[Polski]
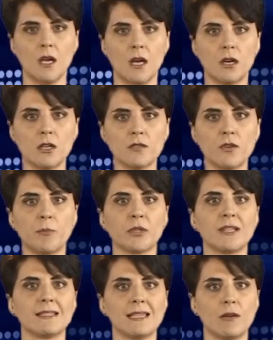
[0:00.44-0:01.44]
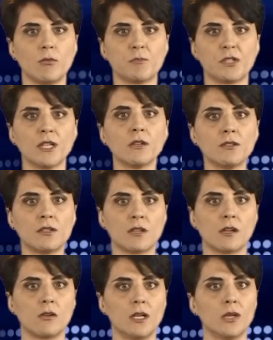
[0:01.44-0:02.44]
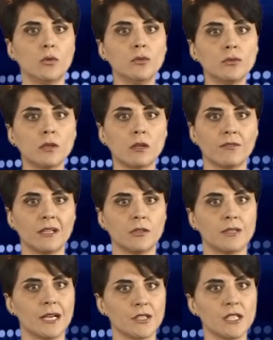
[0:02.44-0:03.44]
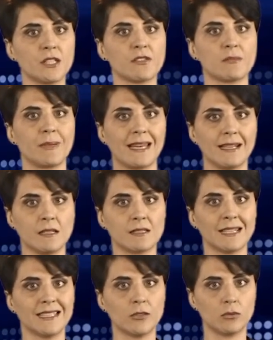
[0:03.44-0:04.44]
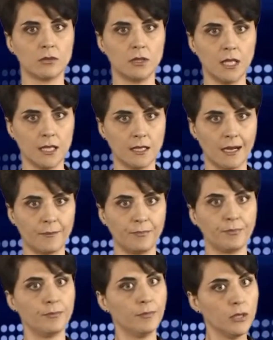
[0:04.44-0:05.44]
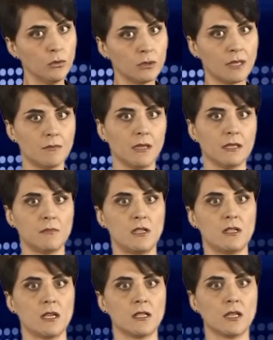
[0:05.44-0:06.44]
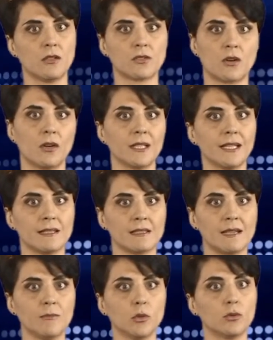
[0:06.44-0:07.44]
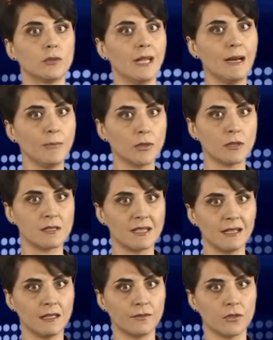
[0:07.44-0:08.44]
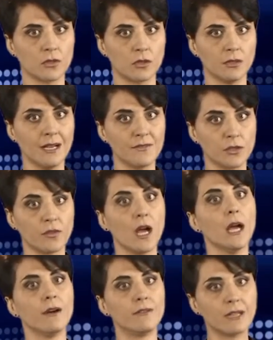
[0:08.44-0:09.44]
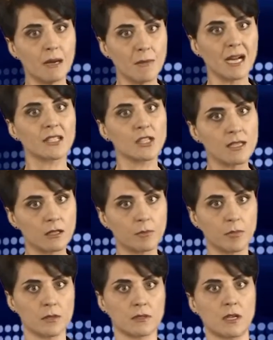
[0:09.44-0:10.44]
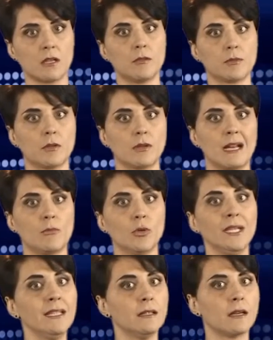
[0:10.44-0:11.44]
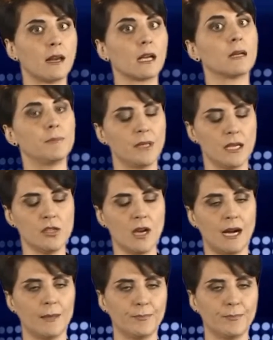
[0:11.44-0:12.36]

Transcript: Rozwój potencjału przyrodniczego i kulturowego na rzecz wspierania zatrudnienia był tematem dzisiejszego szkolenia na zamku dla potencjalnych wnioskodawców w ramach czesko-polskiego programu Interreg 5A.